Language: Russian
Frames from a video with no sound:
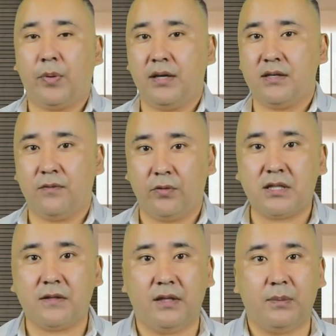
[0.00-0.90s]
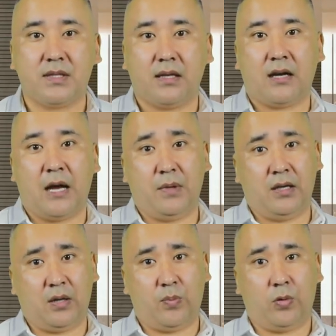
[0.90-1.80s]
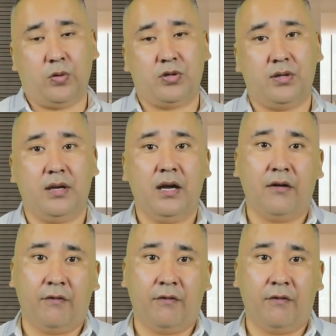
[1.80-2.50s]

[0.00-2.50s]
производственным цехам и их площади,